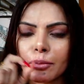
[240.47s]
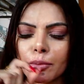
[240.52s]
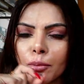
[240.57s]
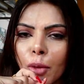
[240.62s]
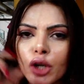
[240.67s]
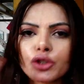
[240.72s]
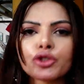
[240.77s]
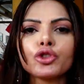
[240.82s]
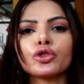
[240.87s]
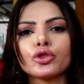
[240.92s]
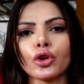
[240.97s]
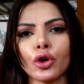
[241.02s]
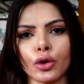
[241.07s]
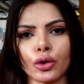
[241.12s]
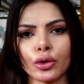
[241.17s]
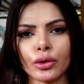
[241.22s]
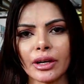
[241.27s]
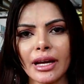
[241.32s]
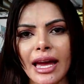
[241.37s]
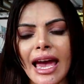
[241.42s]
मौजूद
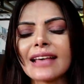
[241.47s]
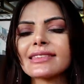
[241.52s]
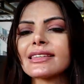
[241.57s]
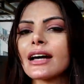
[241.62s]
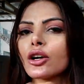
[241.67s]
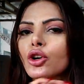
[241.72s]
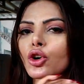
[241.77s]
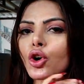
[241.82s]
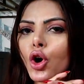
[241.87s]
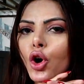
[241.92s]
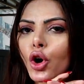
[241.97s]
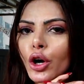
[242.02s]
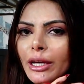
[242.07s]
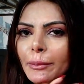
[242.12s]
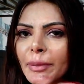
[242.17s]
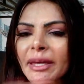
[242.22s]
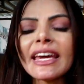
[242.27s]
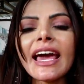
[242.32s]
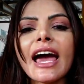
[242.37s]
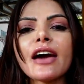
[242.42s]
हो ऐसा कोई
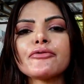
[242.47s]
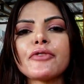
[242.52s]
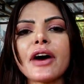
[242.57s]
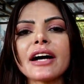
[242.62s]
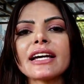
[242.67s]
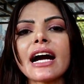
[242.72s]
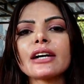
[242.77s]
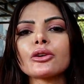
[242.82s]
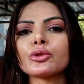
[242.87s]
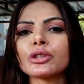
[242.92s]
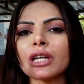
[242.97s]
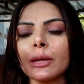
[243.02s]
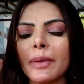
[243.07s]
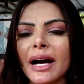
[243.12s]
भी एफआईआर उनके